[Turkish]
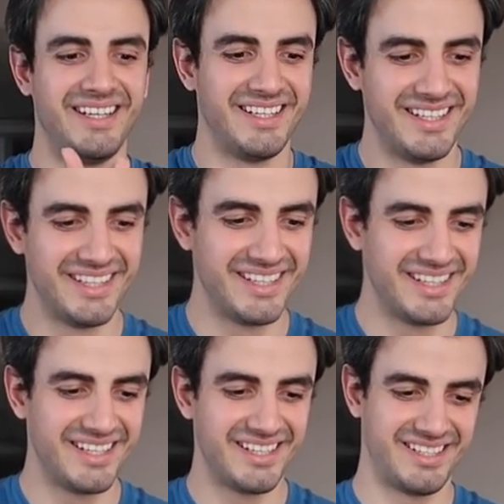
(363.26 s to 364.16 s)
evet
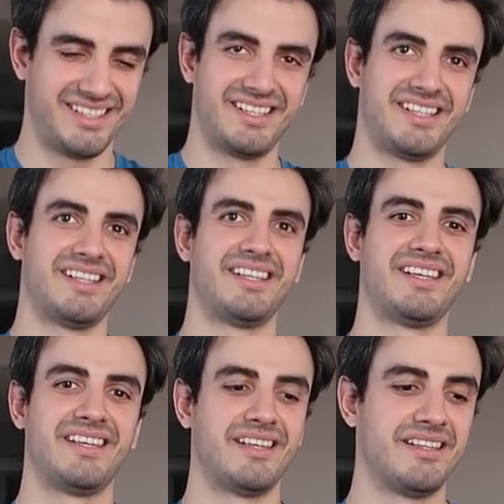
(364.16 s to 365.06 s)
o orta bilek
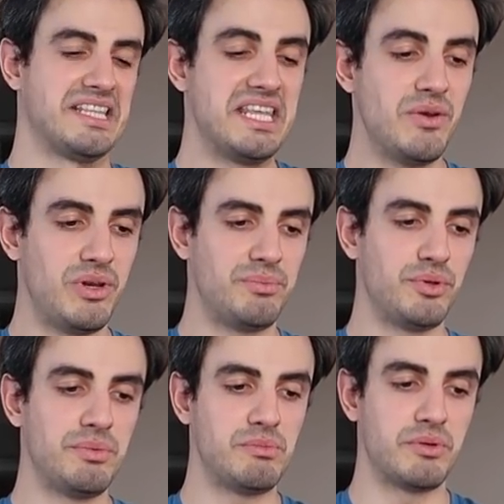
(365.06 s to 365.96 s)
yani orta Niye
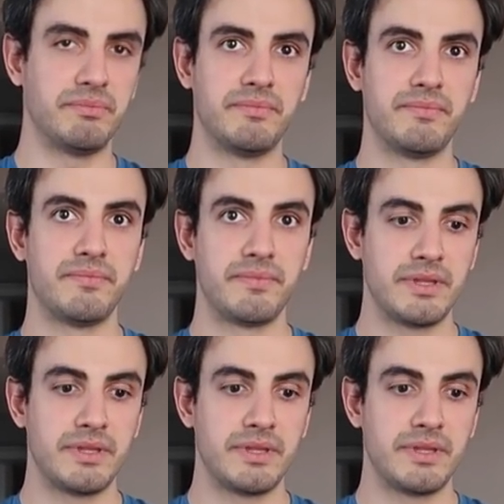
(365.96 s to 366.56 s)
ayak kısmını dar